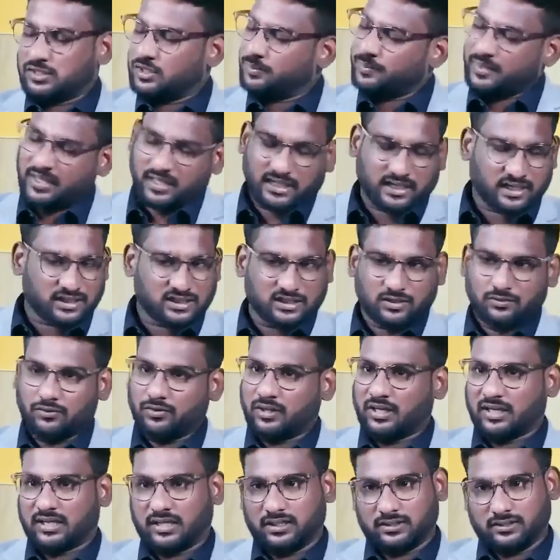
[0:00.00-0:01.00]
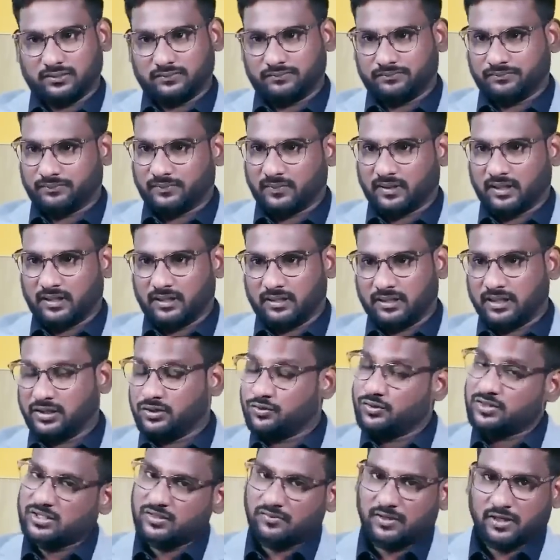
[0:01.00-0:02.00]
సో పెద్ద కష్టం కూడా కాదు
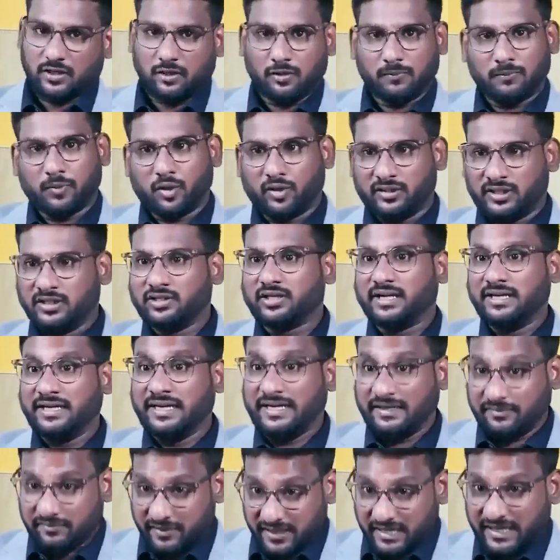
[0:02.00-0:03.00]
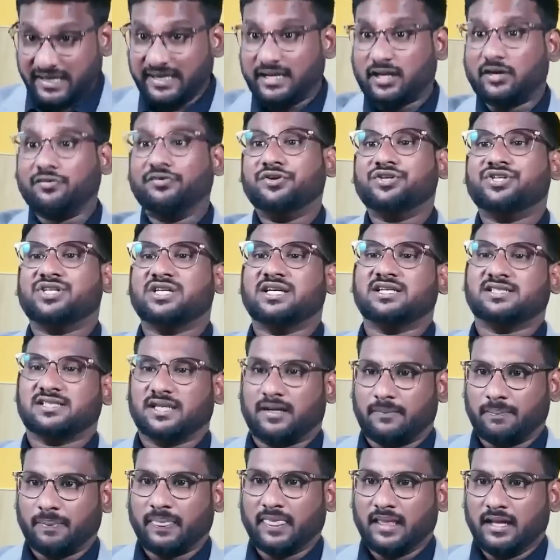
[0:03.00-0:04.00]
నేను చూసిన వాటిలో బాగుంది ఎందుకంటే నేను ఇవన్నీ ఇంటర్వ్యూస్
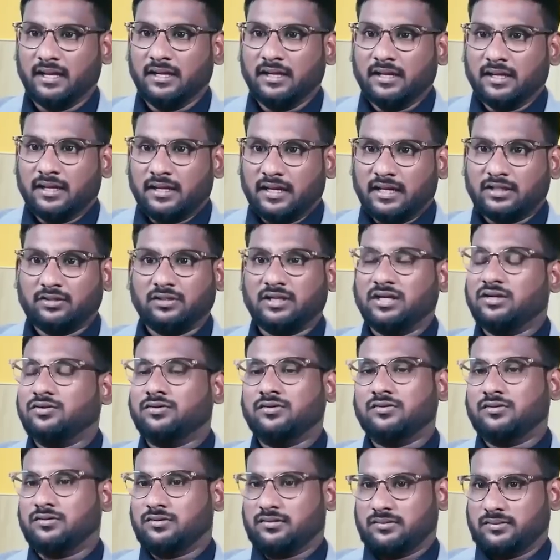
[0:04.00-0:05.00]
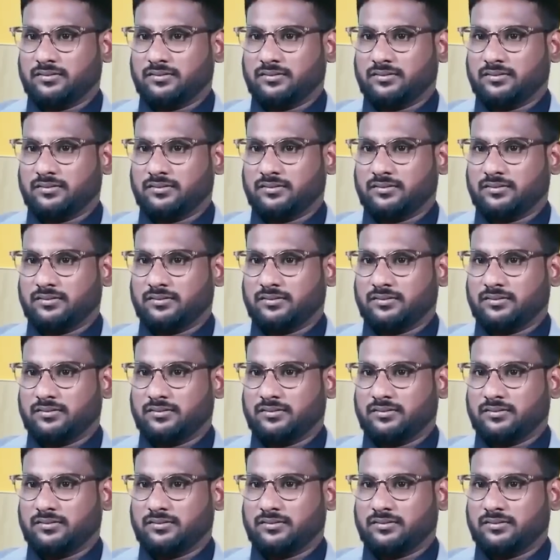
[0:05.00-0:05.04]
చేశా ఏదో నేను